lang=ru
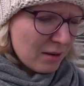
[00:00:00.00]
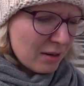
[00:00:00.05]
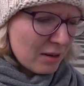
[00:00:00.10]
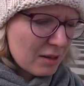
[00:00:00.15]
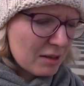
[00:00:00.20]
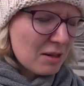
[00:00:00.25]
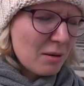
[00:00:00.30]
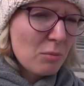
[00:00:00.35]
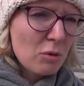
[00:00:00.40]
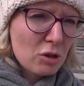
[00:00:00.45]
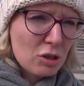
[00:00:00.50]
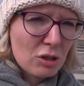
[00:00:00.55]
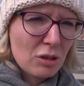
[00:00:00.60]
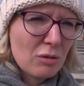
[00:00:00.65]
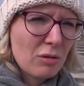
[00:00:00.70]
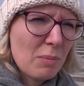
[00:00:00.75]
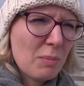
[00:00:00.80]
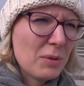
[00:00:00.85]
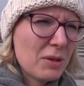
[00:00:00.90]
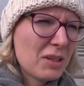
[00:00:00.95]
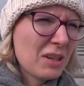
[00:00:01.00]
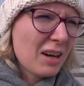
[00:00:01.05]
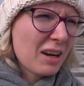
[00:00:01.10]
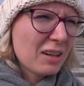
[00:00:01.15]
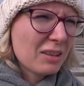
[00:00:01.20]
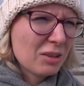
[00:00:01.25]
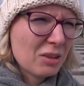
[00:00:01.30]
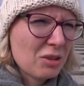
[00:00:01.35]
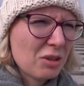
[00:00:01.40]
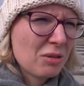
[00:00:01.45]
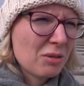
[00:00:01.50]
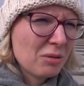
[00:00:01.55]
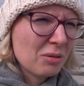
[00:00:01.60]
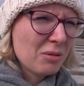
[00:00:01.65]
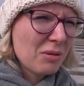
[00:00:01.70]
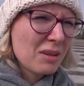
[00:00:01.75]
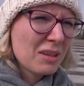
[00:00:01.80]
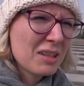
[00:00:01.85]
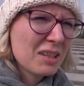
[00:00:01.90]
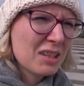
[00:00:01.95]
где можно купить карточку.
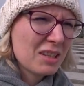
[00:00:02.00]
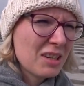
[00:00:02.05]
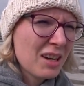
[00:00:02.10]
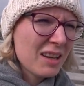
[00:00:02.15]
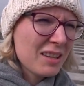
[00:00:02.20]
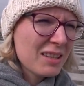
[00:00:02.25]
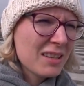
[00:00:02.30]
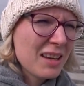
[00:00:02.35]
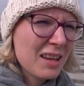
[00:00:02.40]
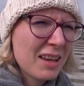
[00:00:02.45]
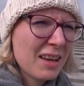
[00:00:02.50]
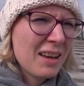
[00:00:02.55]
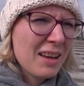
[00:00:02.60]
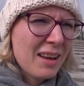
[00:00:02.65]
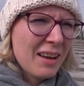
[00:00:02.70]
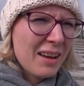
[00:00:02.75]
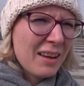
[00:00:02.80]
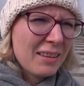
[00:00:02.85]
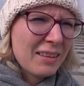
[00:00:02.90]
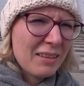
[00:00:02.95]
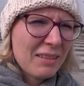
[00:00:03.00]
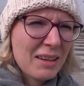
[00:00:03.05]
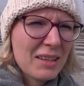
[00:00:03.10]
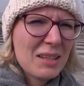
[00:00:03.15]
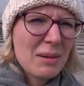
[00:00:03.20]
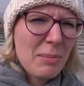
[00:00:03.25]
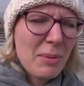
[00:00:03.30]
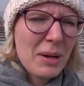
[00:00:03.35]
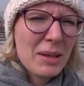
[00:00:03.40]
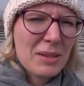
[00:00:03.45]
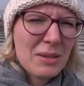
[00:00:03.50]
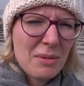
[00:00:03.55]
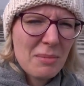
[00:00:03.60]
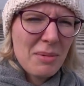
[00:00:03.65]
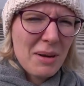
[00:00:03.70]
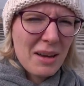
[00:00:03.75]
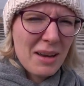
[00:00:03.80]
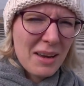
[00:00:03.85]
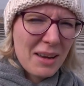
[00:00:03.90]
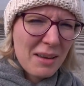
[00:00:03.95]
Ну а сейчас давайте пойдем
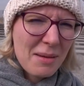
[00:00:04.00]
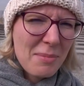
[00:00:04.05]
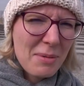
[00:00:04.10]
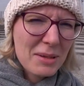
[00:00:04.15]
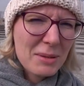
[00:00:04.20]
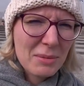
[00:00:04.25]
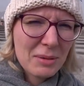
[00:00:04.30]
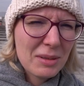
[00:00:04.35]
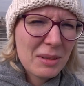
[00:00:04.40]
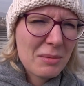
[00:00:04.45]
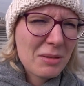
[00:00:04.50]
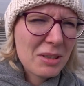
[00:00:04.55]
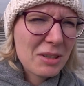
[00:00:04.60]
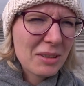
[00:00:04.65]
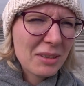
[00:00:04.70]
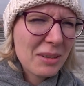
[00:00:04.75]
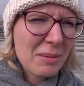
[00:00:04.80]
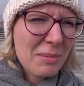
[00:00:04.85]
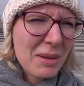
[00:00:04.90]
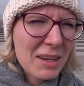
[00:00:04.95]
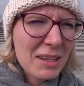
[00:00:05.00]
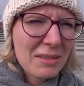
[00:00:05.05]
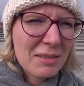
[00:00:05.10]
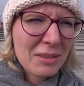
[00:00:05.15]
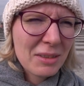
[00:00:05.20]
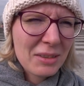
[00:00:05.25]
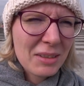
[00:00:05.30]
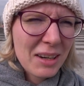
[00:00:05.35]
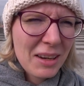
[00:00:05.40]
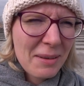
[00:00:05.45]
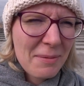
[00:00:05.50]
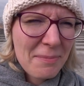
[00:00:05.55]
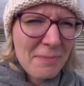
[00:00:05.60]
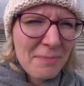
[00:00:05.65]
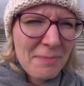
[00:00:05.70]
и посмотрим, что там есть внутри.